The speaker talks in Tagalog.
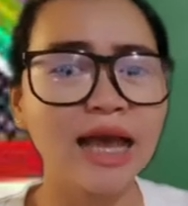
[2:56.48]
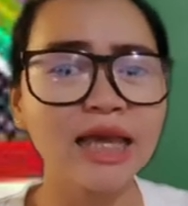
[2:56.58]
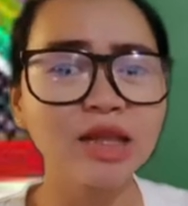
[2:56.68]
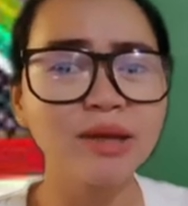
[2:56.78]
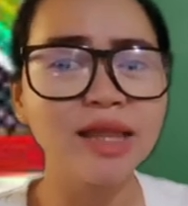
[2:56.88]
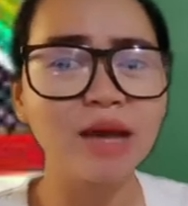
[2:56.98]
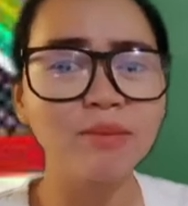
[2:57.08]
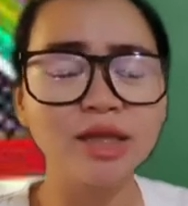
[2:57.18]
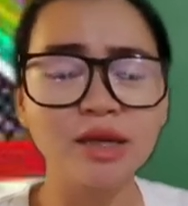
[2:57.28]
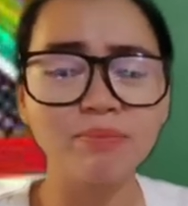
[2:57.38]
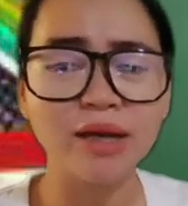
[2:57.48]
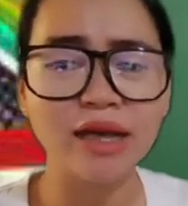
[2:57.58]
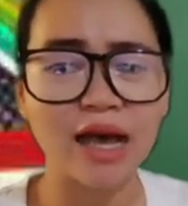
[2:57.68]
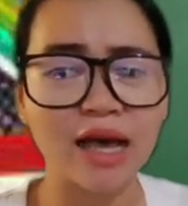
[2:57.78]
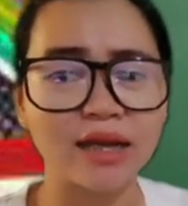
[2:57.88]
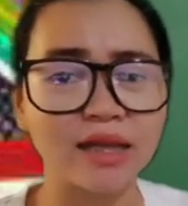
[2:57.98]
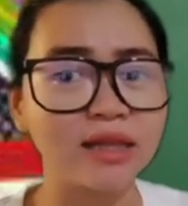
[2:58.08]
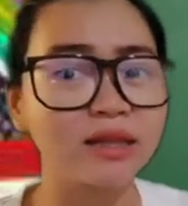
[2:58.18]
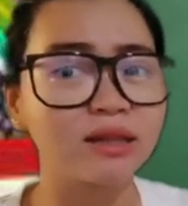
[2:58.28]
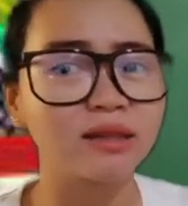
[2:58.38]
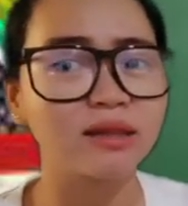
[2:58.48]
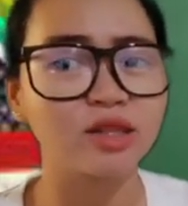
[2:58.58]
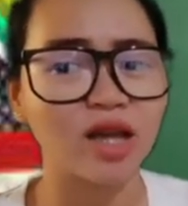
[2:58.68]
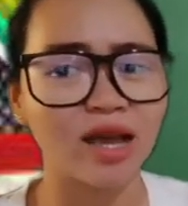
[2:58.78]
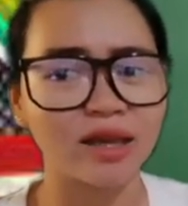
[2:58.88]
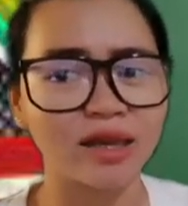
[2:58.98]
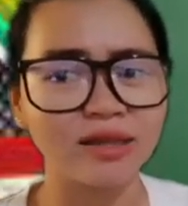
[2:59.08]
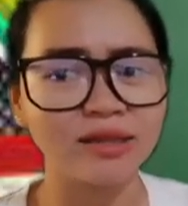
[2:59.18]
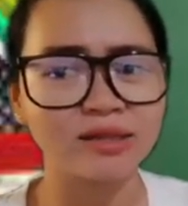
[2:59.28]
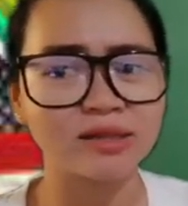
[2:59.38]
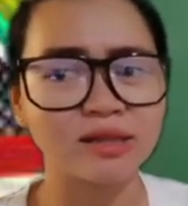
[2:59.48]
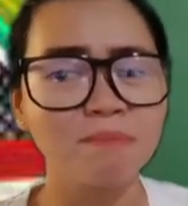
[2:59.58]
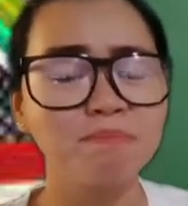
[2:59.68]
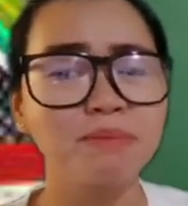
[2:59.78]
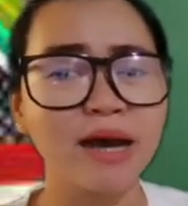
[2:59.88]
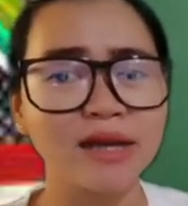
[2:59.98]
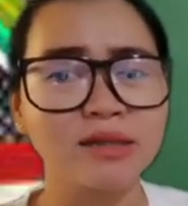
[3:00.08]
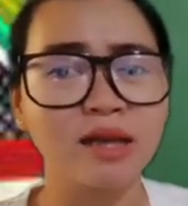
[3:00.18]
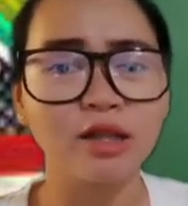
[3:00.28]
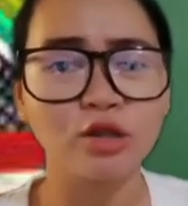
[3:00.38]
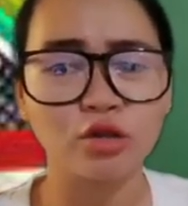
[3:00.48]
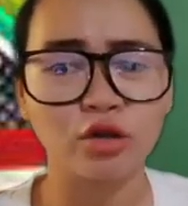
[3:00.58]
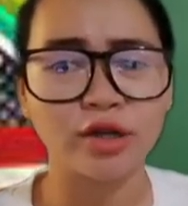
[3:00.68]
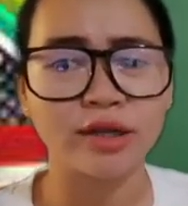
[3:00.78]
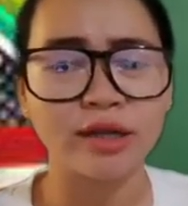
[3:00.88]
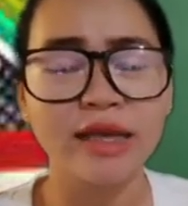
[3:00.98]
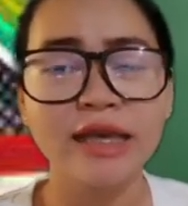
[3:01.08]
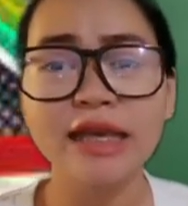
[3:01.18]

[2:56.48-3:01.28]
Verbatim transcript: Kahit madami siyang pag-aaring, jacket, pants at short,